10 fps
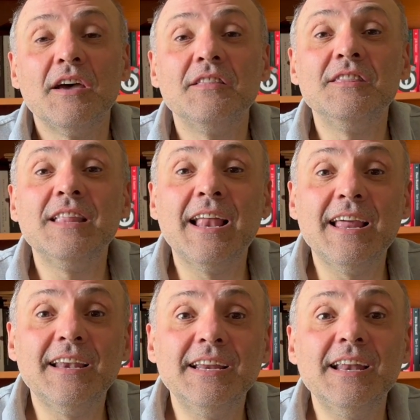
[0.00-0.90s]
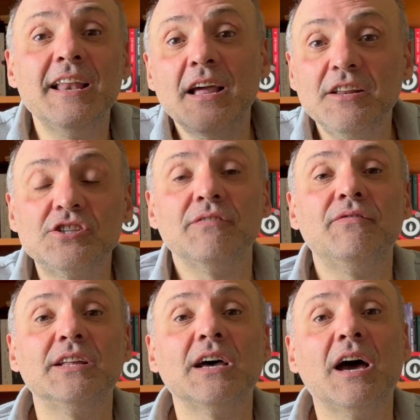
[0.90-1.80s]
Neleri neler için
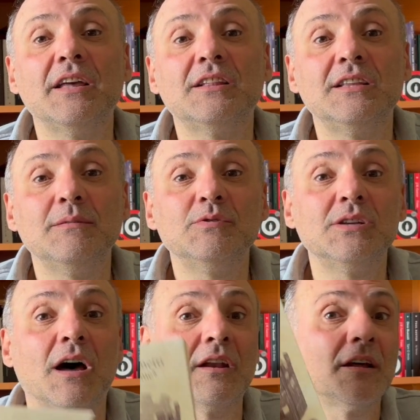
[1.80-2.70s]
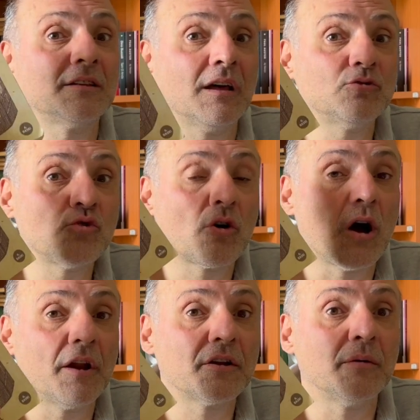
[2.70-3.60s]
feda ettiğimizi anlatan çok
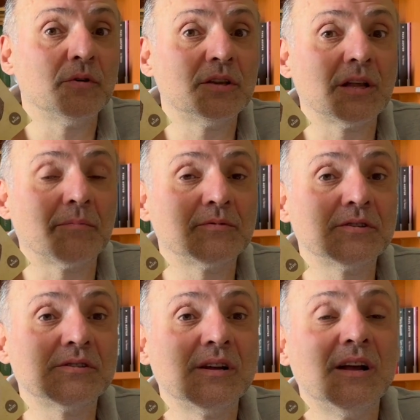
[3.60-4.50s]
harika bir kitaptır